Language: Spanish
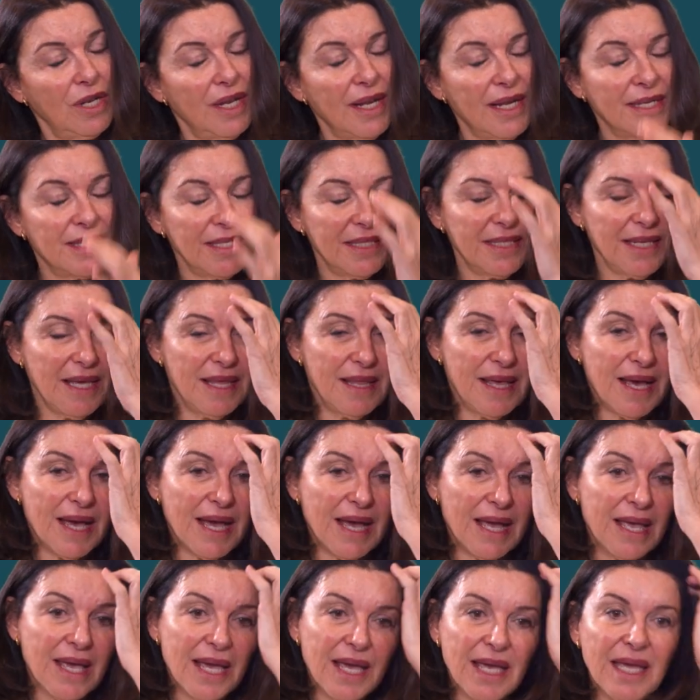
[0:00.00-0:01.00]

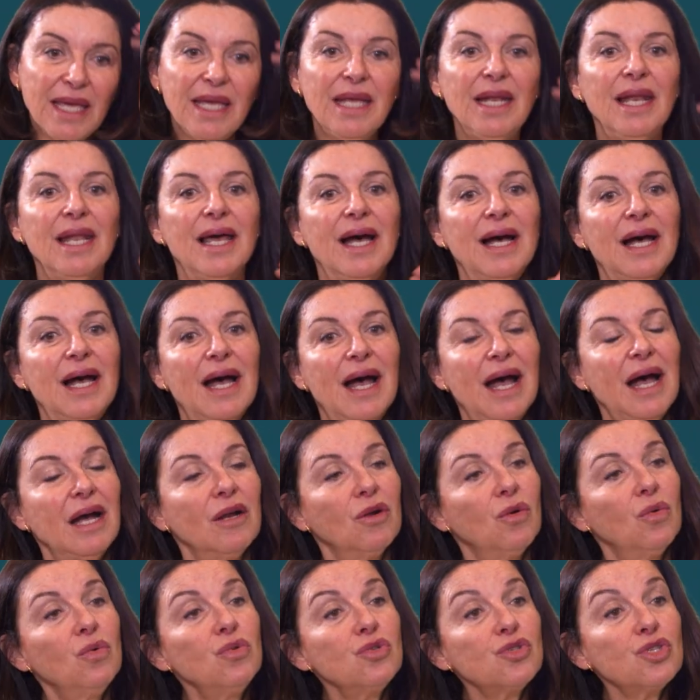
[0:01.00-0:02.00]
ansiedad y la
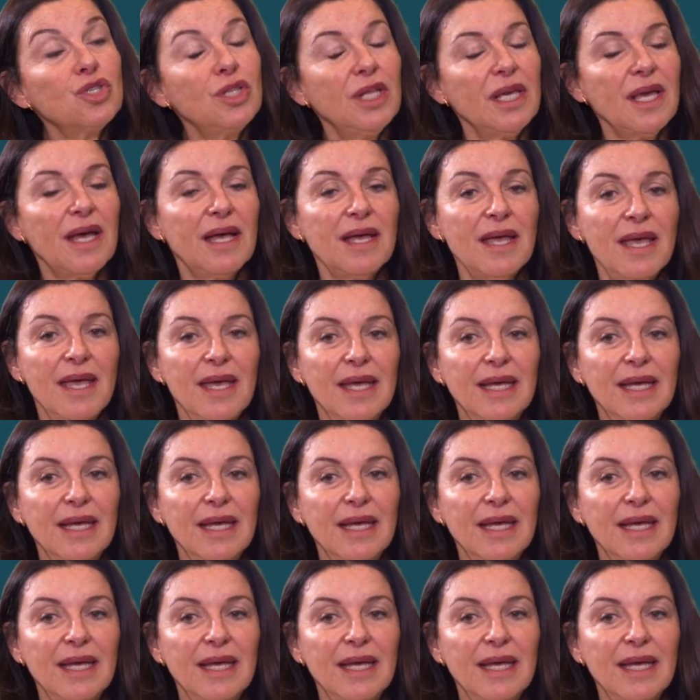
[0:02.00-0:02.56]
angustia,